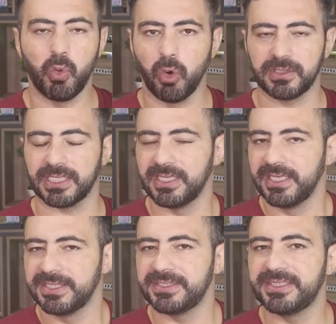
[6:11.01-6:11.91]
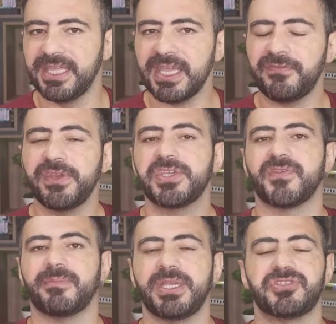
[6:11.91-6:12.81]
O Oda
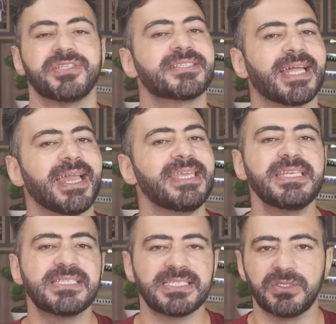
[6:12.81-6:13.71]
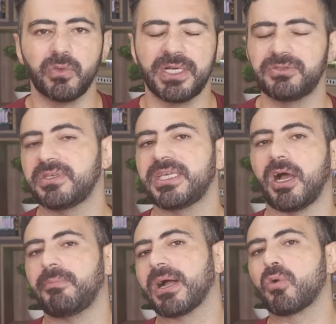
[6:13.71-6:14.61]
definitivamente está insinuando que
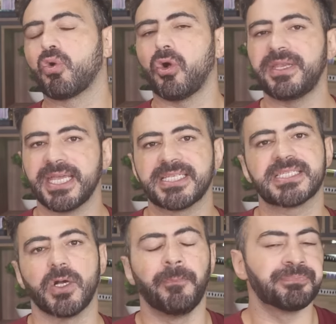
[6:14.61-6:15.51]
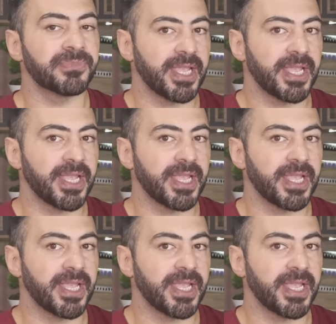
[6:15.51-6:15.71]
há uma conexão